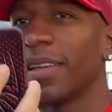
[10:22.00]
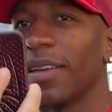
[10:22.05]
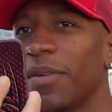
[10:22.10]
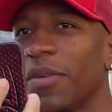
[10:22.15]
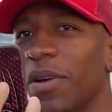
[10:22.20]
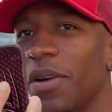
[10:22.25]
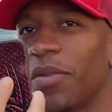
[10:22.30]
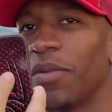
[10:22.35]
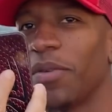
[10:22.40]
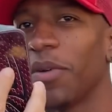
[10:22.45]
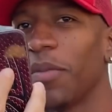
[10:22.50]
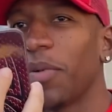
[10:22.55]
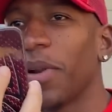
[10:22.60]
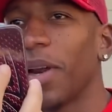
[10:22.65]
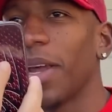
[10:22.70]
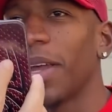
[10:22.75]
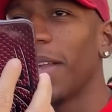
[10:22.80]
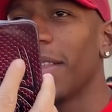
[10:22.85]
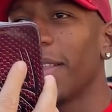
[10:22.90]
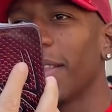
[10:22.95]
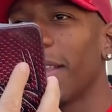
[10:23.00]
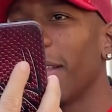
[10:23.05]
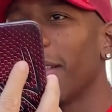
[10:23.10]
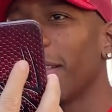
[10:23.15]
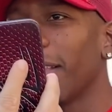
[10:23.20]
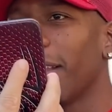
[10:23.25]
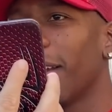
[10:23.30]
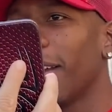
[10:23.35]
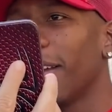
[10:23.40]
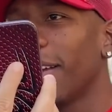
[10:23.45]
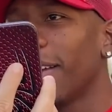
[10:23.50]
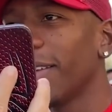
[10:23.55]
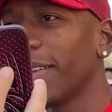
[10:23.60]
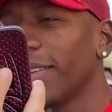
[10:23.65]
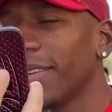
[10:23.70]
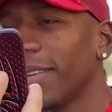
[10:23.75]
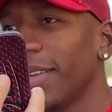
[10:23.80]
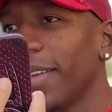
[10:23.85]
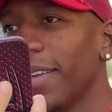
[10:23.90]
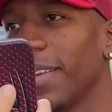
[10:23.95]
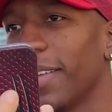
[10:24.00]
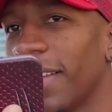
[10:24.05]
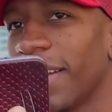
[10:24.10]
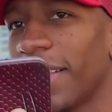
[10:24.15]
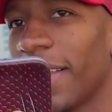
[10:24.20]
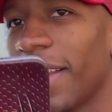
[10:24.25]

El ecuatoriano comentó respecto al